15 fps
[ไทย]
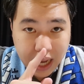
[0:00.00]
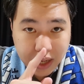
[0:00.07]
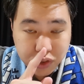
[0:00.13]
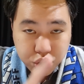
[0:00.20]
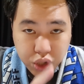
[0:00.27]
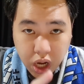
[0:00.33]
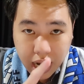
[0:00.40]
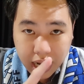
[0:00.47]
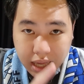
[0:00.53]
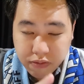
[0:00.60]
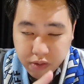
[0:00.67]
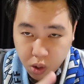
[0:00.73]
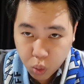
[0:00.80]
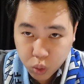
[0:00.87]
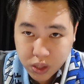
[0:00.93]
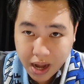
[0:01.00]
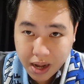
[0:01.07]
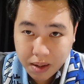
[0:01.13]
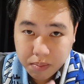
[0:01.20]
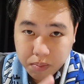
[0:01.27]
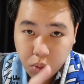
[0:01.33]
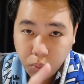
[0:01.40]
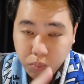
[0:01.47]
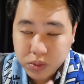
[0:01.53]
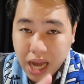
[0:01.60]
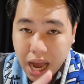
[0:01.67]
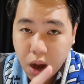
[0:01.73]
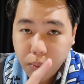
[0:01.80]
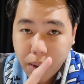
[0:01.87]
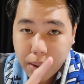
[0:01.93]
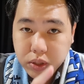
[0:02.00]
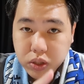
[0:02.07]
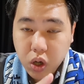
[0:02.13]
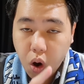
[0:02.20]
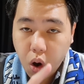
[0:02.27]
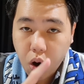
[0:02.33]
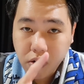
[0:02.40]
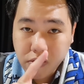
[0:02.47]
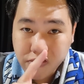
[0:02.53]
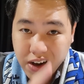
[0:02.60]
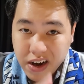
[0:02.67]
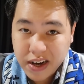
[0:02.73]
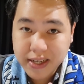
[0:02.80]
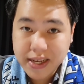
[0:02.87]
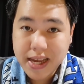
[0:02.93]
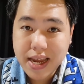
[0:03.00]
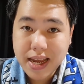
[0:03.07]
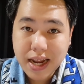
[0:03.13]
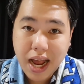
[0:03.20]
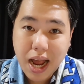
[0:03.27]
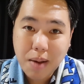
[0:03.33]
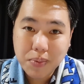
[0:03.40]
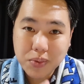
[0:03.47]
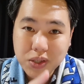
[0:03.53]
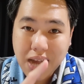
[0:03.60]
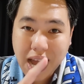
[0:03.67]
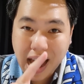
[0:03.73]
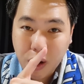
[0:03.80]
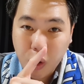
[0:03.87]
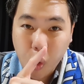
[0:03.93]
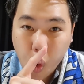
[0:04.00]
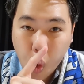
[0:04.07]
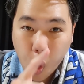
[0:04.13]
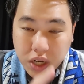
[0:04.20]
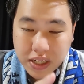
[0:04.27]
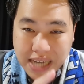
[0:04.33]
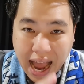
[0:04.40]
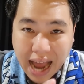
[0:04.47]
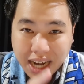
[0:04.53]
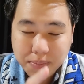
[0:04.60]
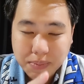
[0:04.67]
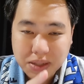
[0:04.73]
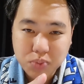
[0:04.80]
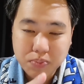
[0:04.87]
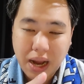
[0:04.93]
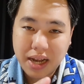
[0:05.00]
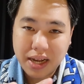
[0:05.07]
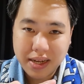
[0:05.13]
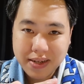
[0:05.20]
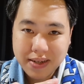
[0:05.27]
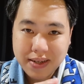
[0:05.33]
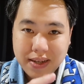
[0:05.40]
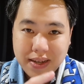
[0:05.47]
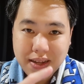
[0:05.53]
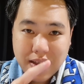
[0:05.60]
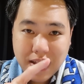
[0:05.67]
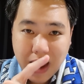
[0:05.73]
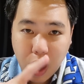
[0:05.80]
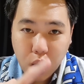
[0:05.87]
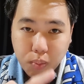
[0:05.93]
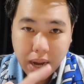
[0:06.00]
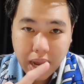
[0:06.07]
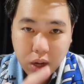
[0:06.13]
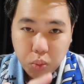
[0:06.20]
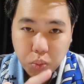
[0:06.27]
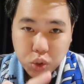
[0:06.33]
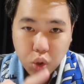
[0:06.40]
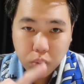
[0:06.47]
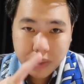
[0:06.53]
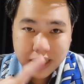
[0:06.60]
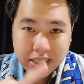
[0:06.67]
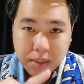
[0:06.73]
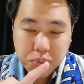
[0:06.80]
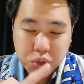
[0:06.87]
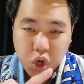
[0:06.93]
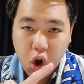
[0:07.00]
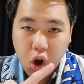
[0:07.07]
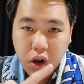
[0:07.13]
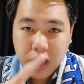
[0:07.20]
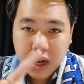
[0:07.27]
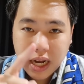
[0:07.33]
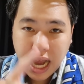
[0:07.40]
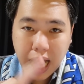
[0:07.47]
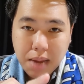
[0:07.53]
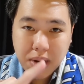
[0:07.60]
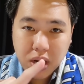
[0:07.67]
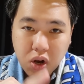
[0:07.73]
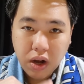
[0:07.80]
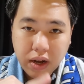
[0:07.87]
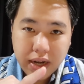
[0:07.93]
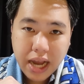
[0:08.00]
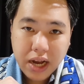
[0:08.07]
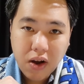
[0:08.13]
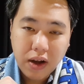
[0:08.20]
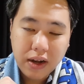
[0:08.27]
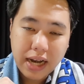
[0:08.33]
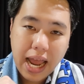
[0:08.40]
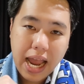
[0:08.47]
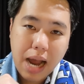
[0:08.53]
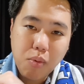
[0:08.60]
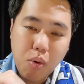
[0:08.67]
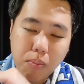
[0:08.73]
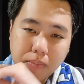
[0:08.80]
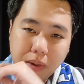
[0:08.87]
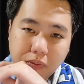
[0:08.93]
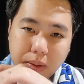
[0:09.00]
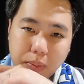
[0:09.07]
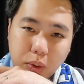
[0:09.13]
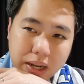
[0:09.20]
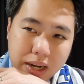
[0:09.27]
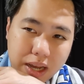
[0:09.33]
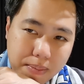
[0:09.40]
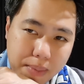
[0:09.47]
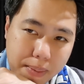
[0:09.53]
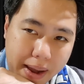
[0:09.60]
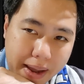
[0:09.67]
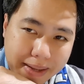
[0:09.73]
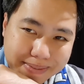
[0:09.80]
เซอร์อเล็กซ์ เฟอร์กูสันผมจะเอาผ้าพันคอของเฟอร์กี้นะครับซึ่งหาโคตรยากในปัจจุบันเอามาให้คุณผู้ชมได้จับจองใครมาก่อนได้ก่อนไลน์ครับผมป๊อปปี้ทุกคนได้เลยบ๊ายบาย